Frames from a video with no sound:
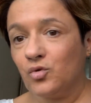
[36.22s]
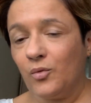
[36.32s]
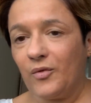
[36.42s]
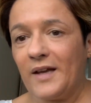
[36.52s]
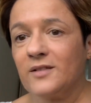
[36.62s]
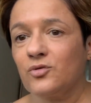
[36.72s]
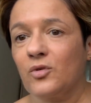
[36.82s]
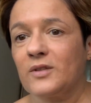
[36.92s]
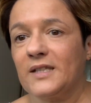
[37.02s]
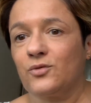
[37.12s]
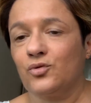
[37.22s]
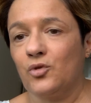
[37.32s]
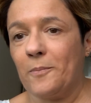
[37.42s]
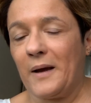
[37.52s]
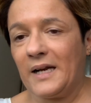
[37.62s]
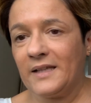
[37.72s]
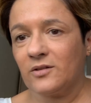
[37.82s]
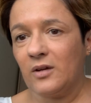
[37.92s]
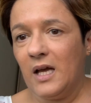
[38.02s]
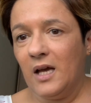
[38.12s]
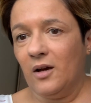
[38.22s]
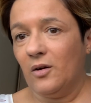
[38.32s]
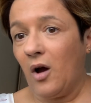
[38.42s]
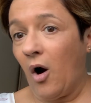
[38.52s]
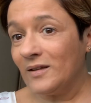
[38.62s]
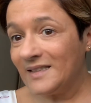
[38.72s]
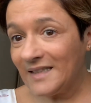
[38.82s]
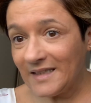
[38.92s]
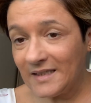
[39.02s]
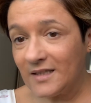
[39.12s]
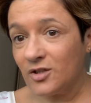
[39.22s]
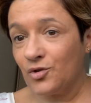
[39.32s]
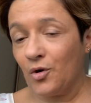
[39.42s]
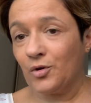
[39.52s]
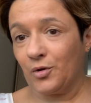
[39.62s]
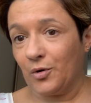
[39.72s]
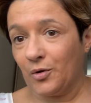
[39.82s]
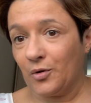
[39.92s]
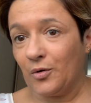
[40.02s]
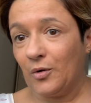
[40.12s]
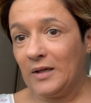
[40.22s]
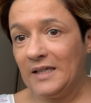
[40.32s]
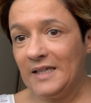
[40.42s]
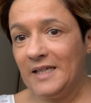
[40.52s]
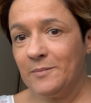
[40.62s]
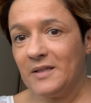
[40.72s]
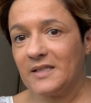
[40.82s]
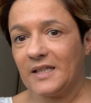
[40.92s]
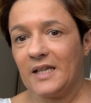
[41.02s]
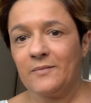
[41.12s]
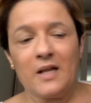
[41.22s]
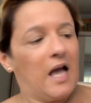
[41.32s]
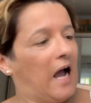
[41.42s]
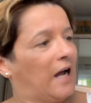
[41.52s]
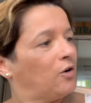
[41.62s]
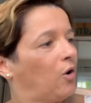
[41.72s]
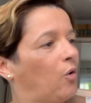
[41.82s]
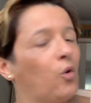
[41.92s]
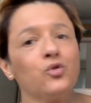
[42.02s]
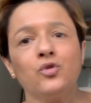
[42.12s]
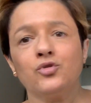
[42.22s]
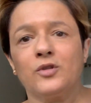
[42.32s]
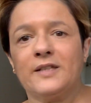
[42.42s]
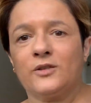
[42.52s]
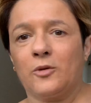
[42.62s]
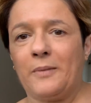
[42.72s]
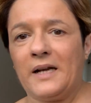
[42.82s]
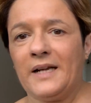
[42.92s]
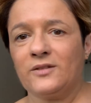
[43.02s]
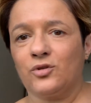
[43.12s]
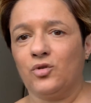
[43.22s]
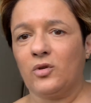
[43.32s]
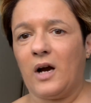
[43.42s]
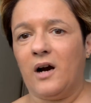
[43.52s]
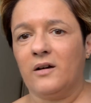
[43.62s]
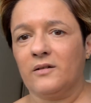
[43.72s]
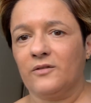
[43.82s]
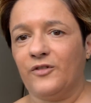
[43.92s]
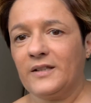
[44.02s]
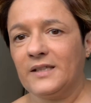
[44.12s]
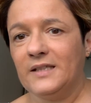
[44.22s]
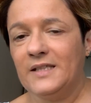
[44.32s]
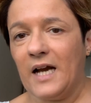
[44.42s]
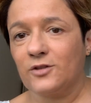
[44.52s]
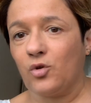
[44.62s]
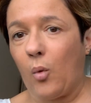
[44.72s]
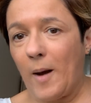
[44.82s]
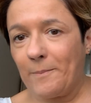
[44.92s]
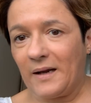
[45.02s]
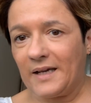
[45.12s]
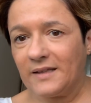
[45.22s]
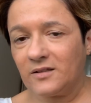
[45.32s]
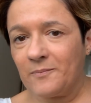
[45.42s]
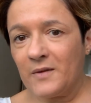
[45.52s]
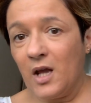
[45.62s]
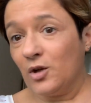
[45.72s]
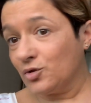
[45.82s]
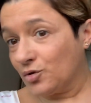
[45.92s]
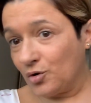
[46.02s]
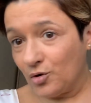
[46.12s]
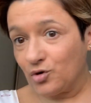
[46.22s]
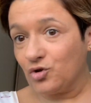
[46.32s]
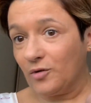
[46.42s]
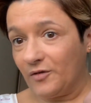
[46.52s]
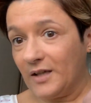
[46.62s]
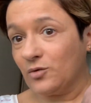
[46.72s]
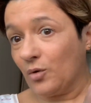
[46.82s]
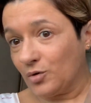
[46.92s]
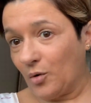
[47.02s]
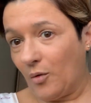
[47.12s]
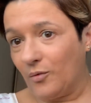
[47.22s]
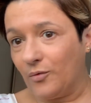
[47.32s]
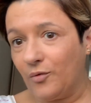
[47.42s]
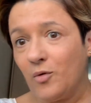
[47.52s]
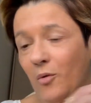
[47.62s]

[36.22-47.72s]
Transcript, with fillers: Too Faced. Donc c'est une palette en édition limitée. Alors au dos de cette palette, donc en fait il y a trois palettes que je vais donc vous